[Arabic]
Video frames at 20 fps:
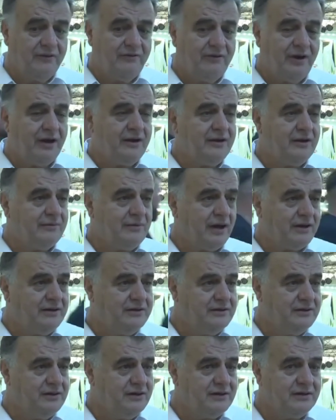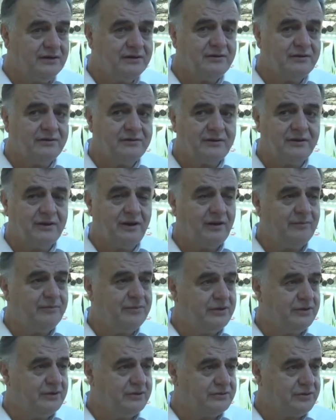فإحنا معنيين أن نطلع
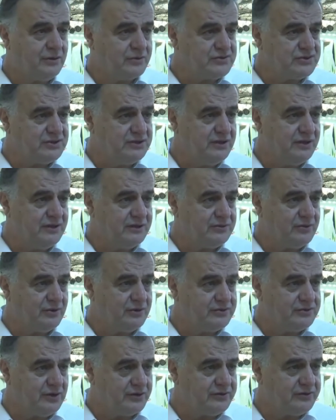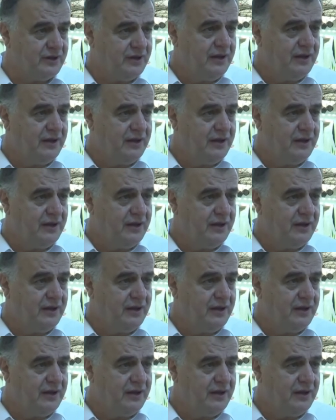بتوصيات وخطط